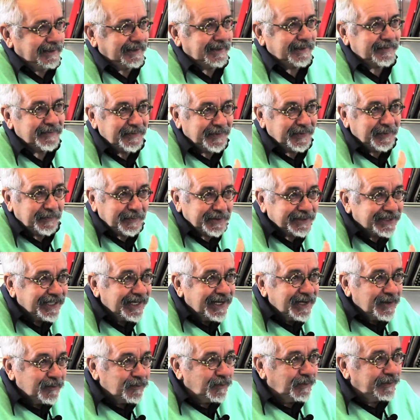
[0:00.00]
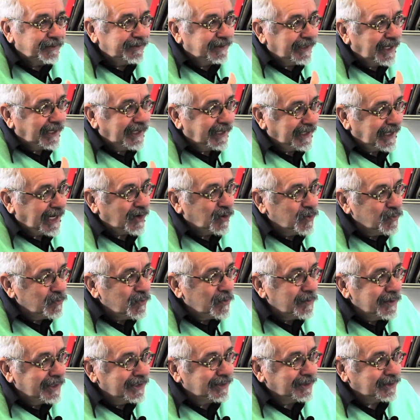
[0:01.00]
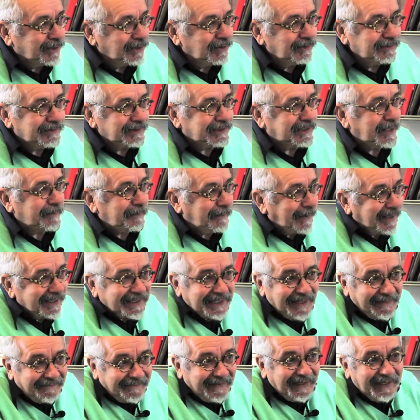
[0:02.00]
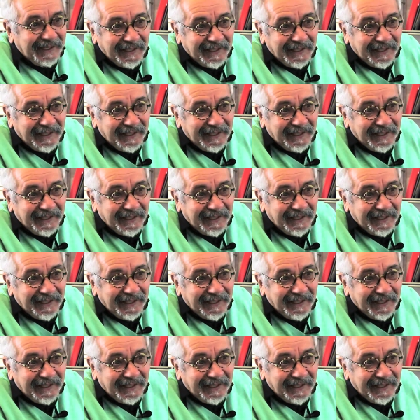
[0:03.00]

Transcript: Y bueno, pues, pues en algún momento se pasa de